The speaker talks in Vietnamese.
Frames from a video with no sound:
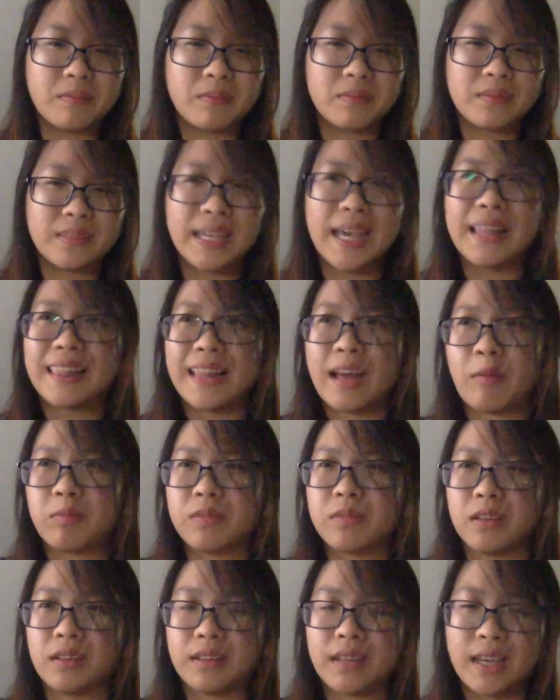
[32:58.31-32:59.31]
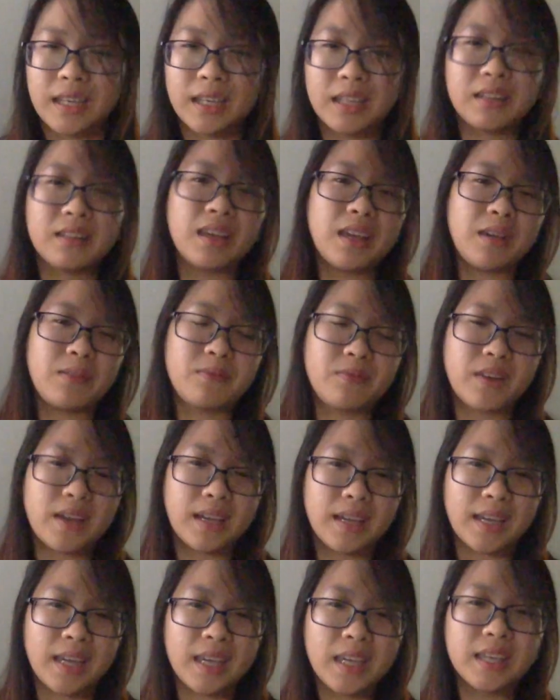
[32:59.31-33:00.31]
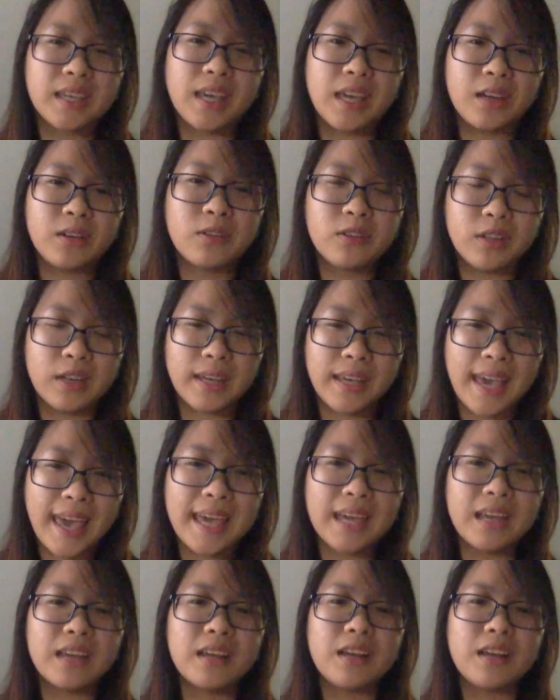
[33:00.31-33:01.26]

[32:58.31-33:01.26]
chắc lọc những cái kinh nghiệm và cái ý kiến của người khác